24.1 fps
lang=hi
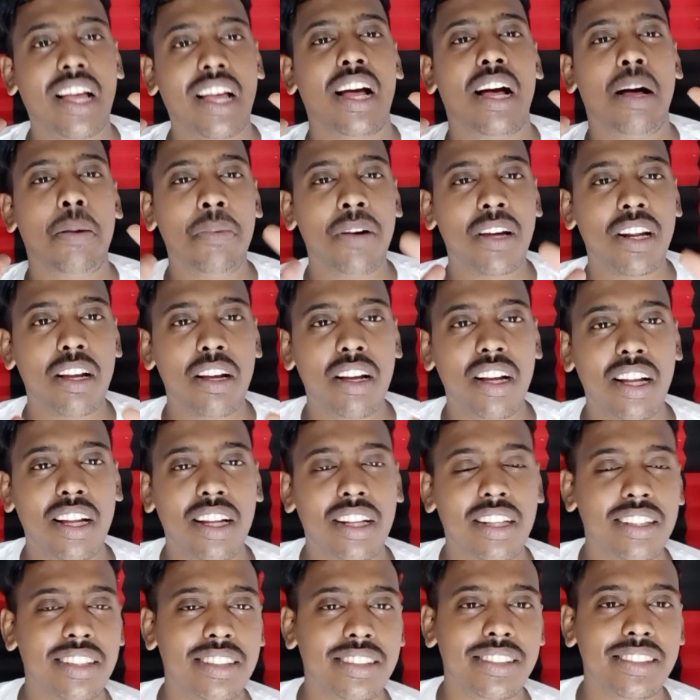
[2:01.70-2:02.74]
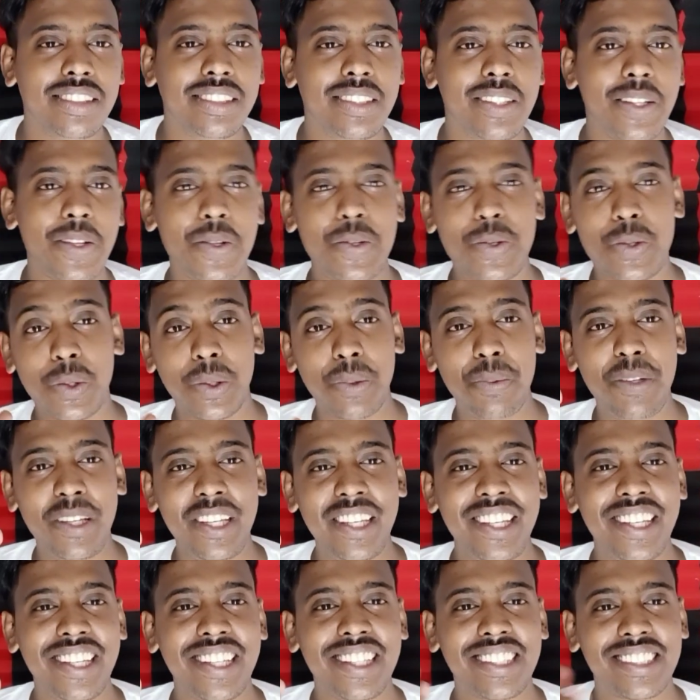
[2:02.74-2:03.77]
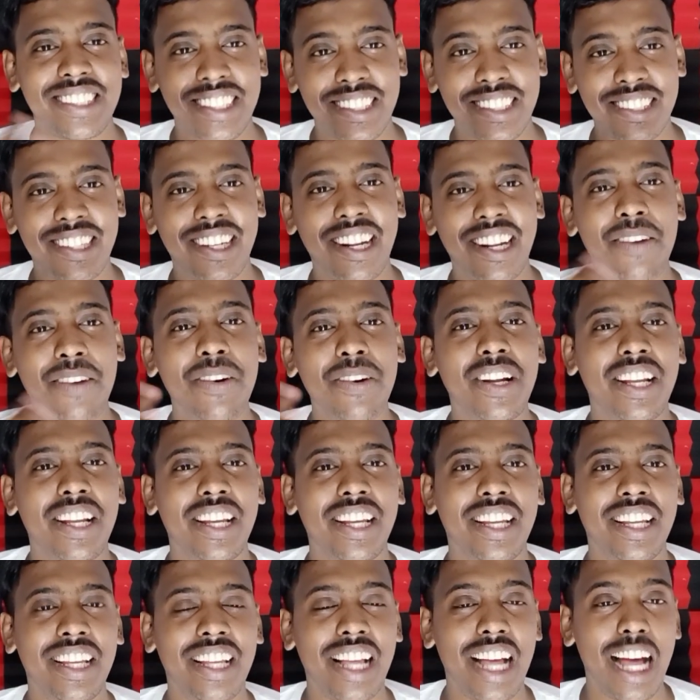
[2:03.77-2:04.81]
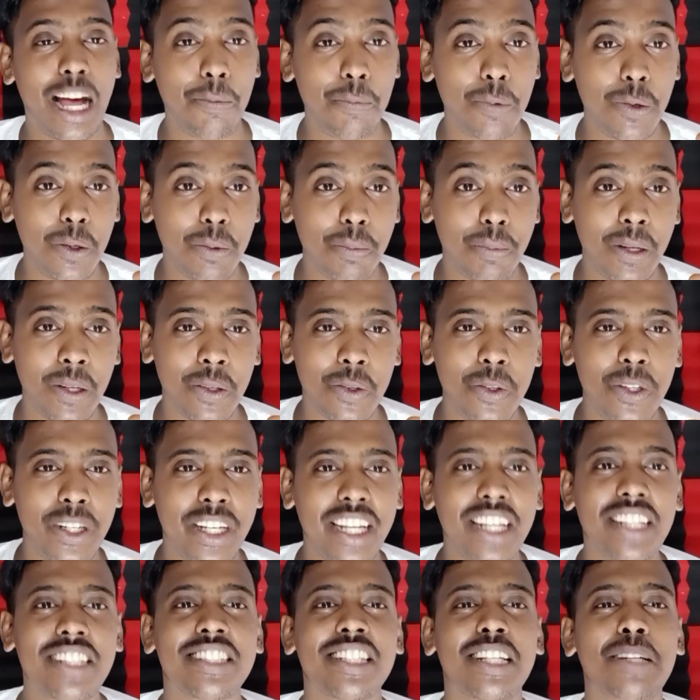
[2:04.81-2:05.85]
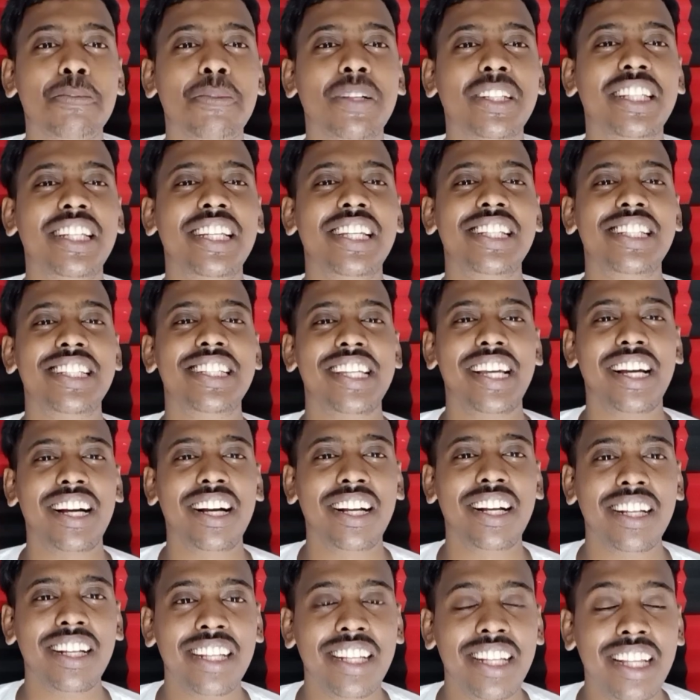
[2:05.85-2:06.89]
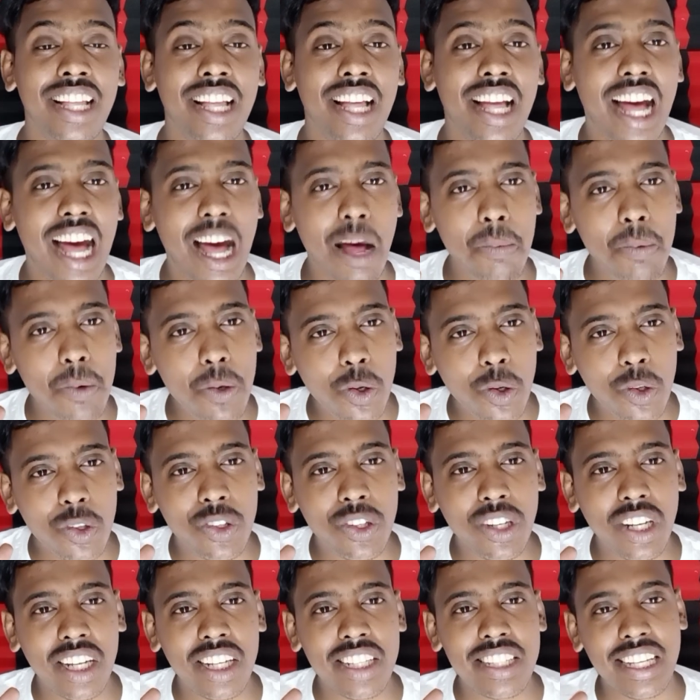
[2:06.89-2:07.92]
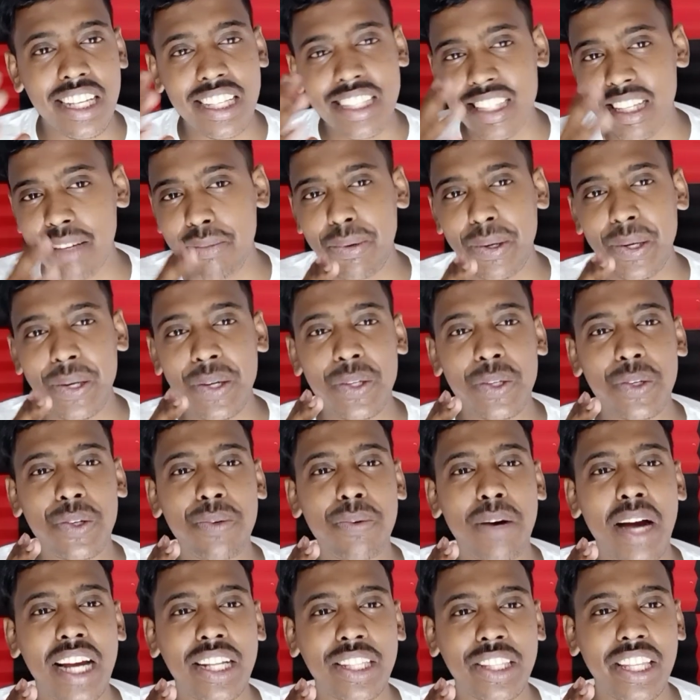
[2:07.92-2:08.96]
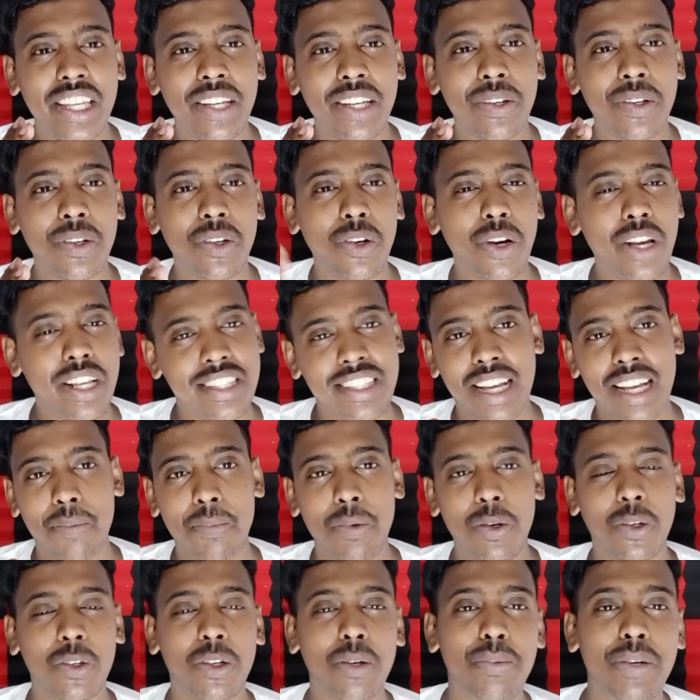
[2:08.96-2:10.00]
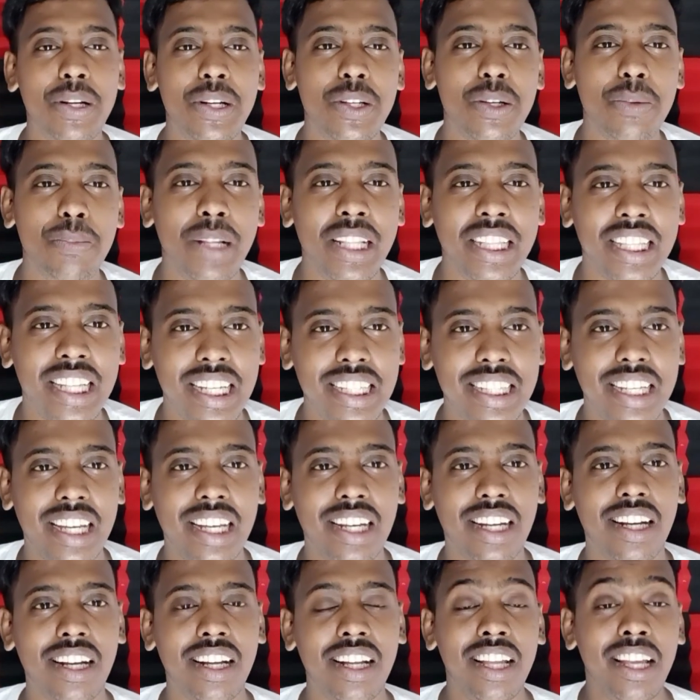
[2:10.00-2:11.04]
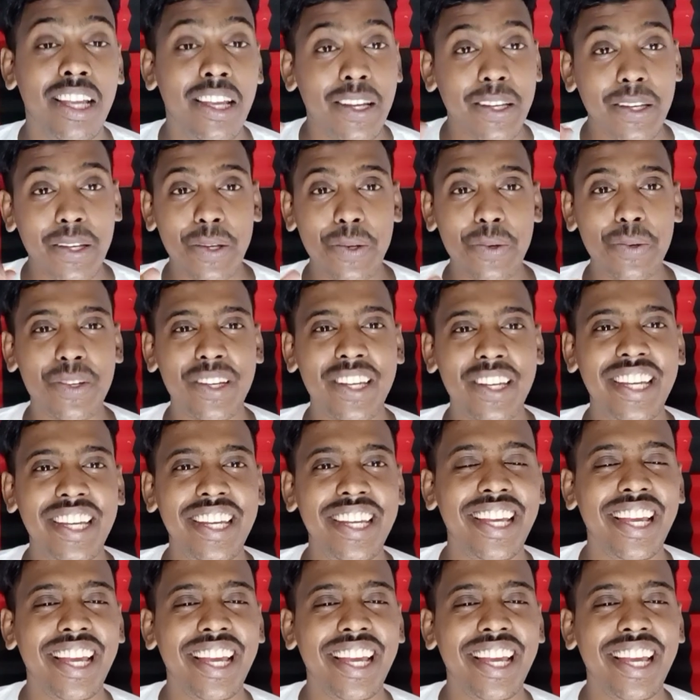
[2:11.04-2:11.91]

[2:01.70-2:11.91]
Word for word: हमारा जो भी सब्सक्राइबर है आप लोग बिल्कुल टेंशन मत लीजिएगा आप लोग का जैसा वीडियो मांगते हो वैसा आप लोग को वीडियो मिलता जाएगा क्योंकि